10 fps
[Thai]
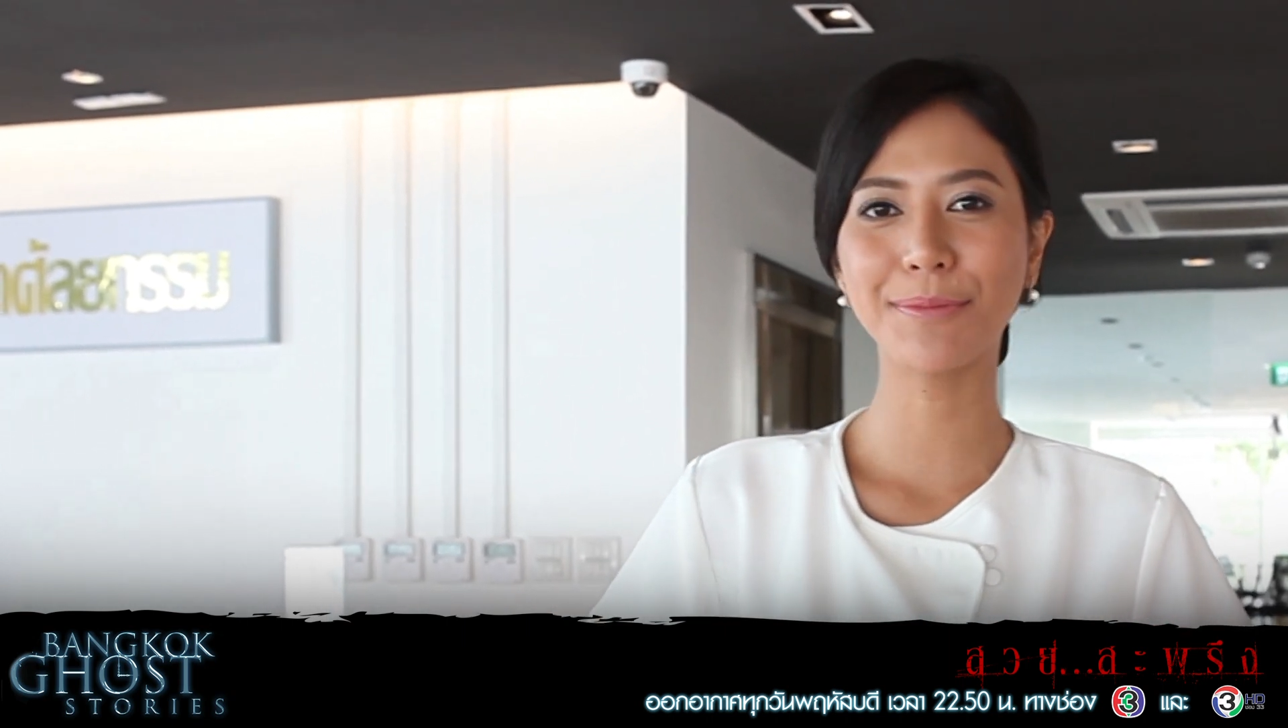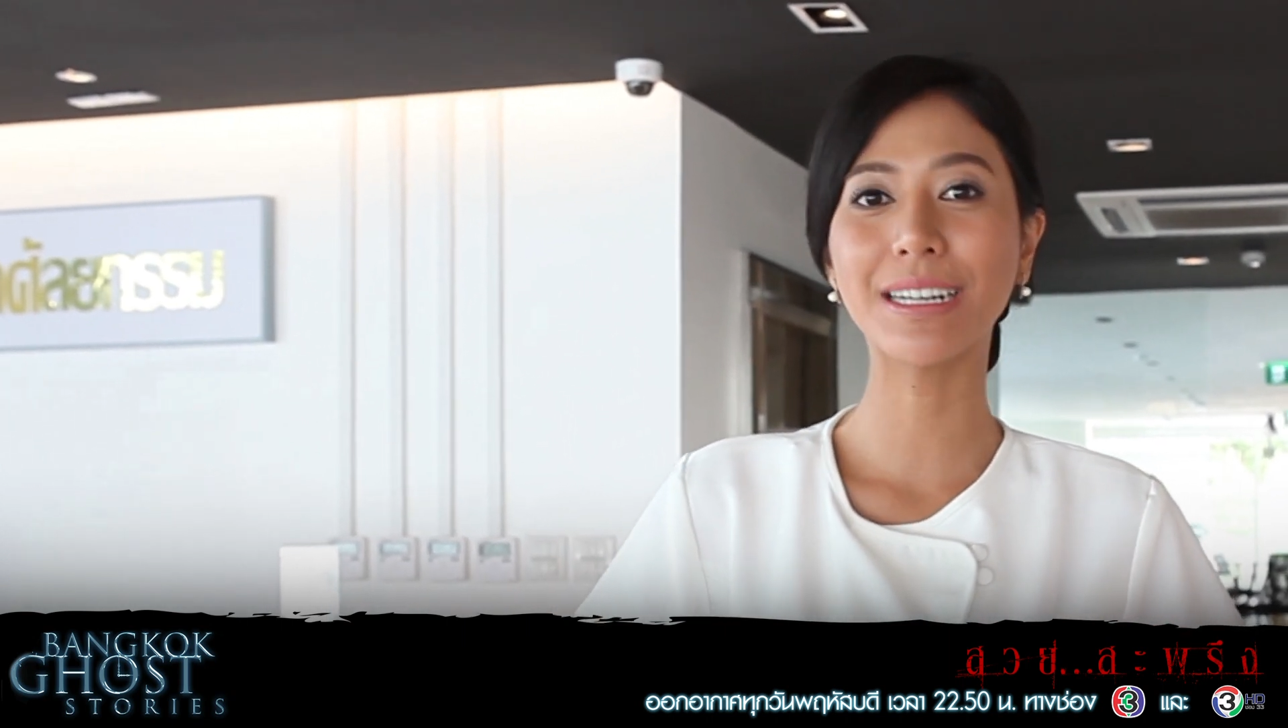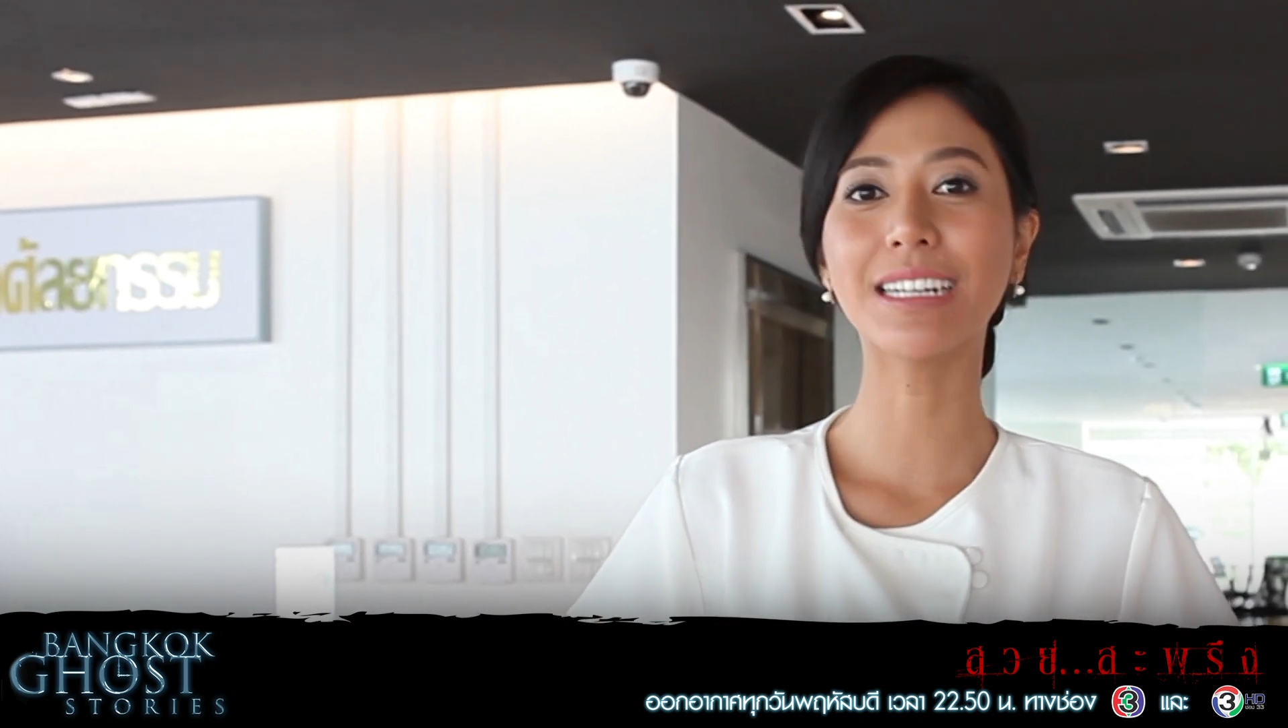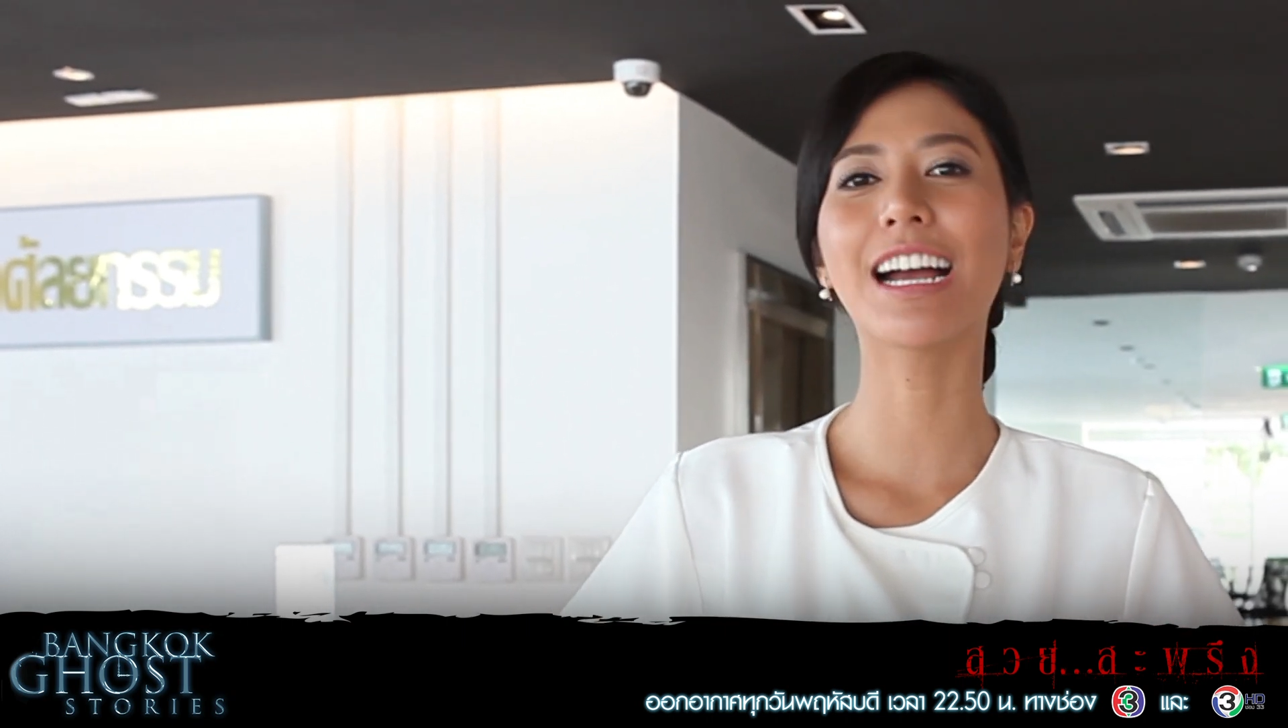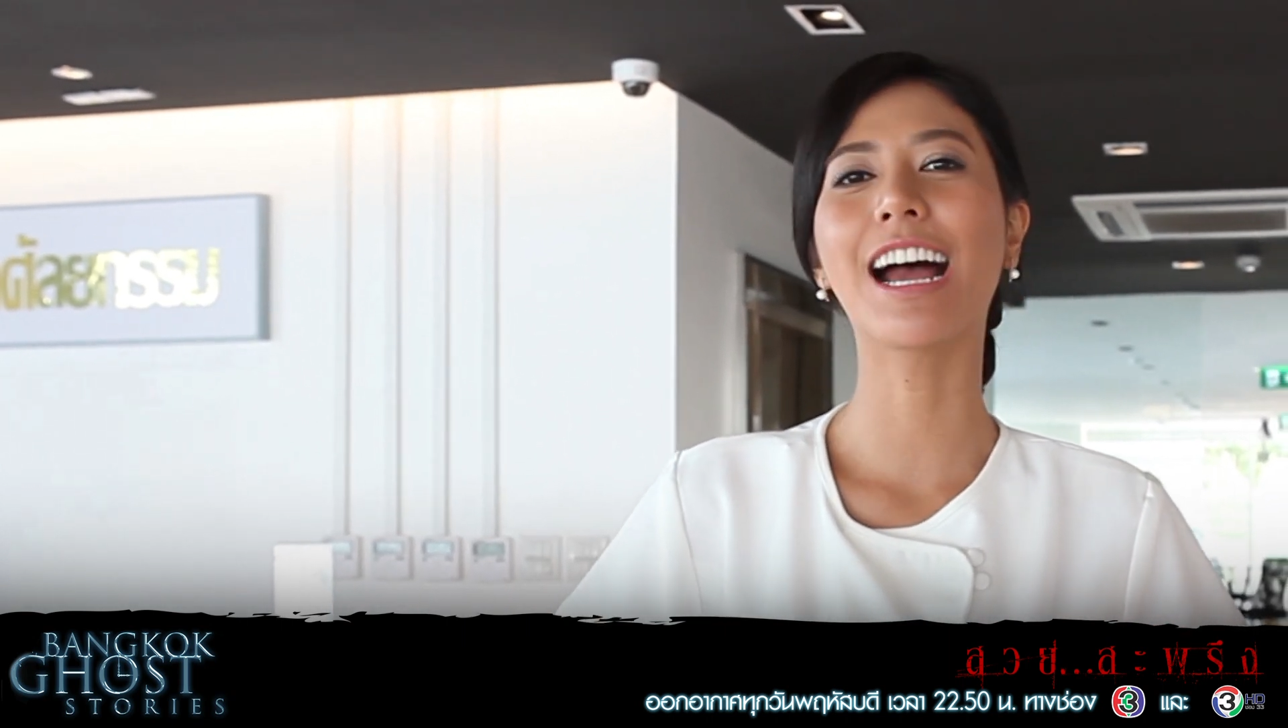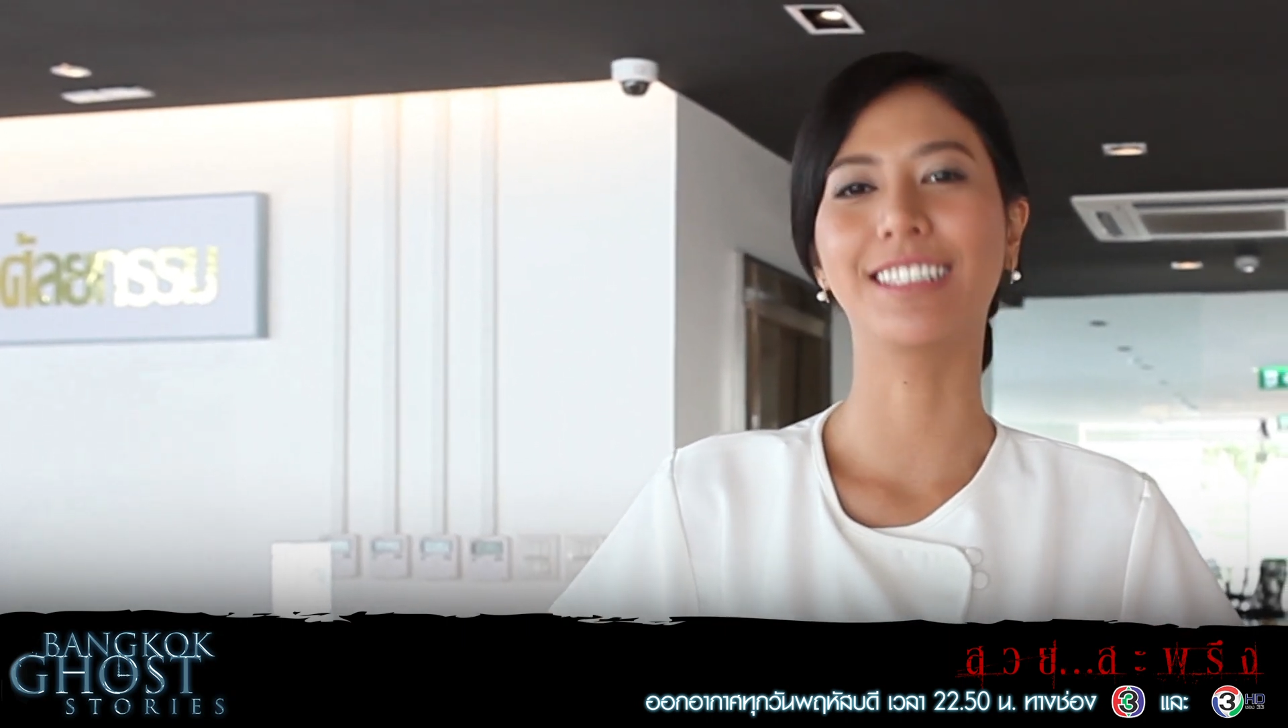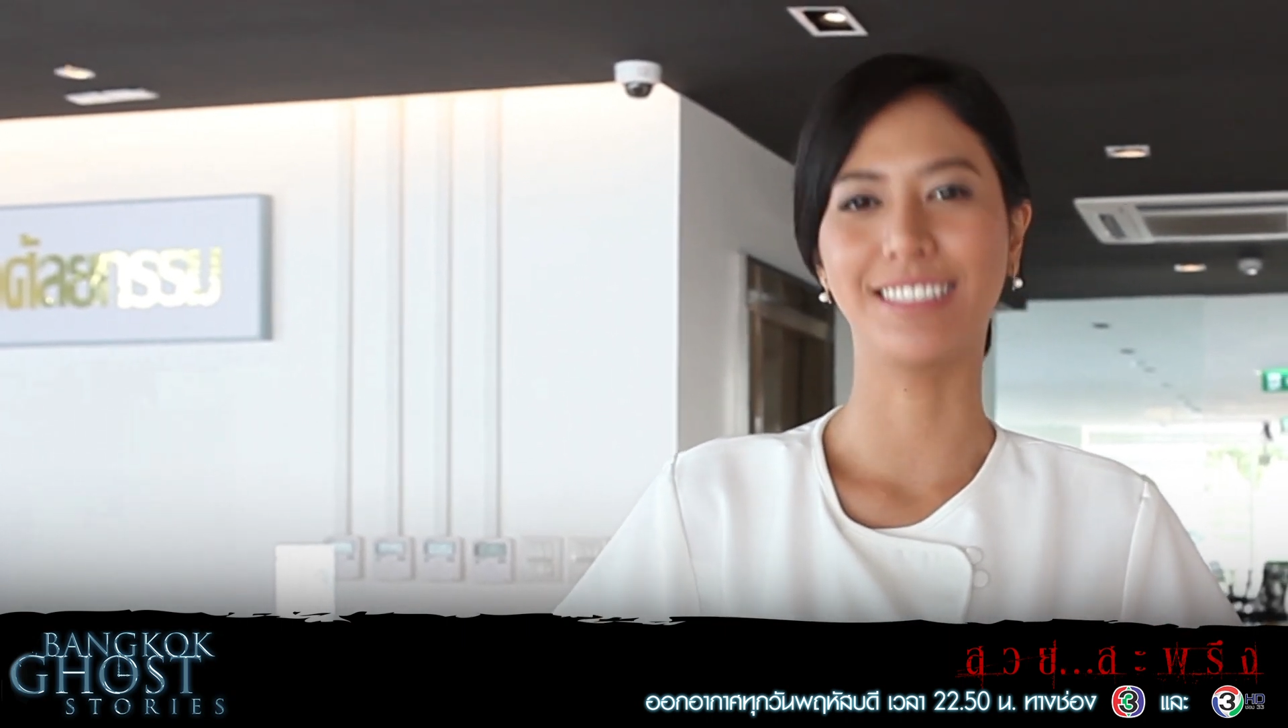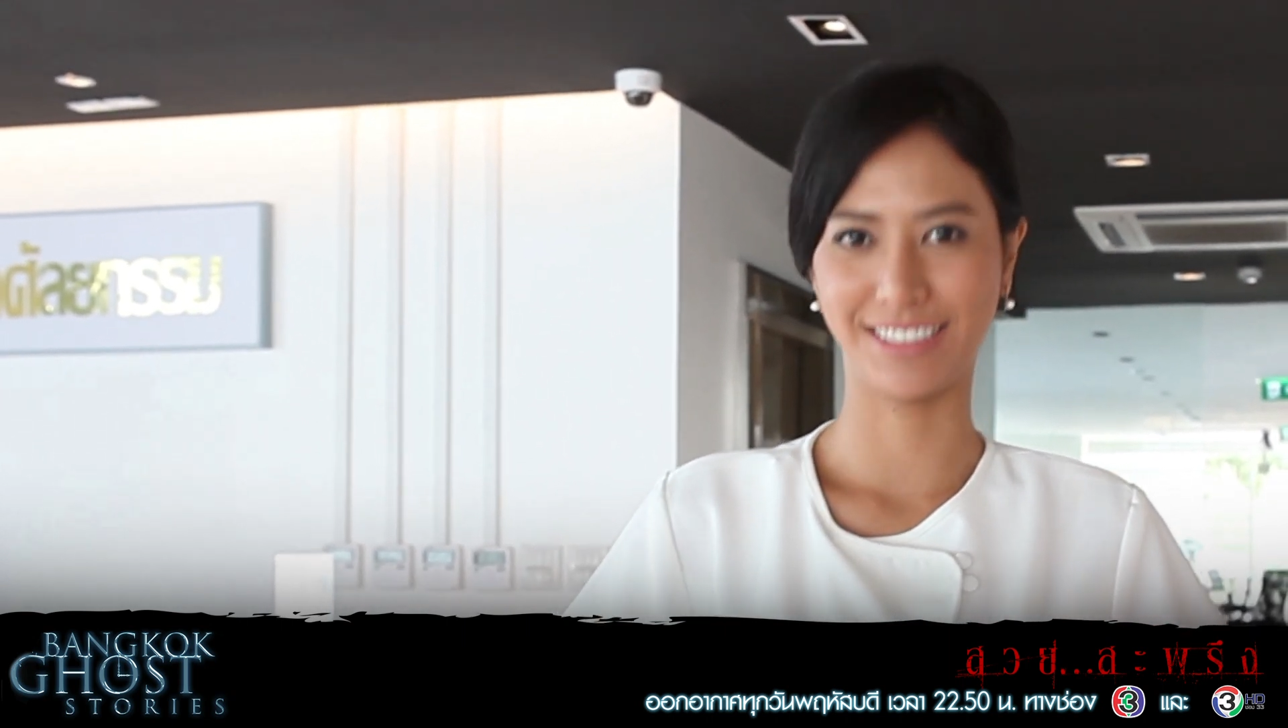เพื่อนๆ